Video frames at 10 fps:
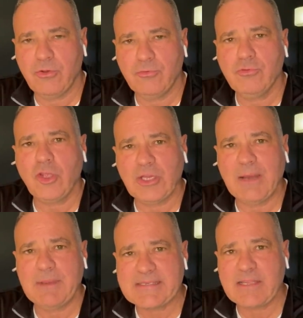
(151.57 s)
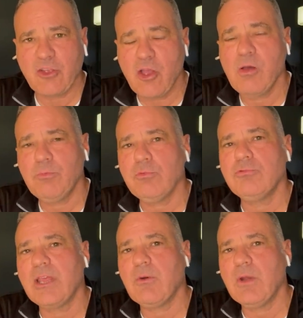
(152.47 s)
tout un ambassadeur pour
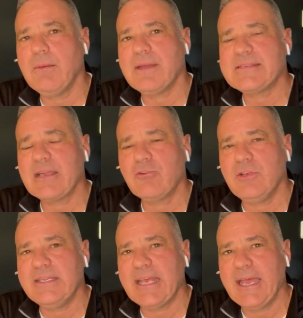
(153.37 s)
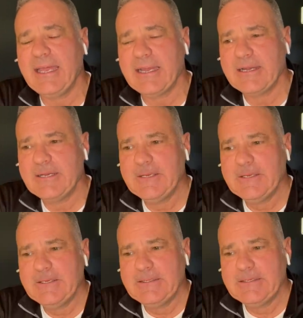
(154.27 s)
l'Outaouais en matière culinaire.
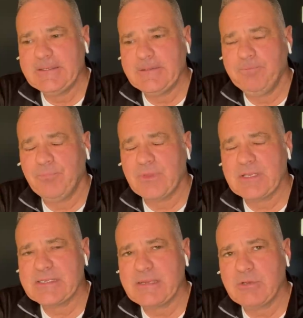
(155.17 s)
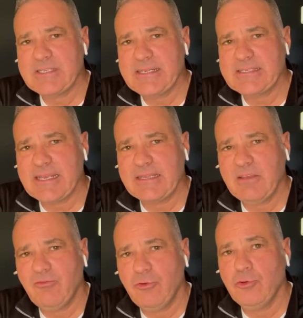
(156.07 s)
Semble-t-il que ça a
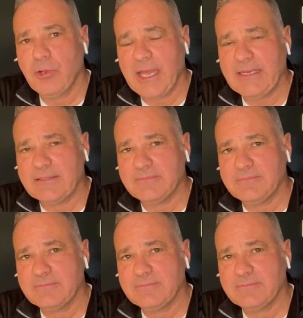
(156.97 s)
été fulgurant, là.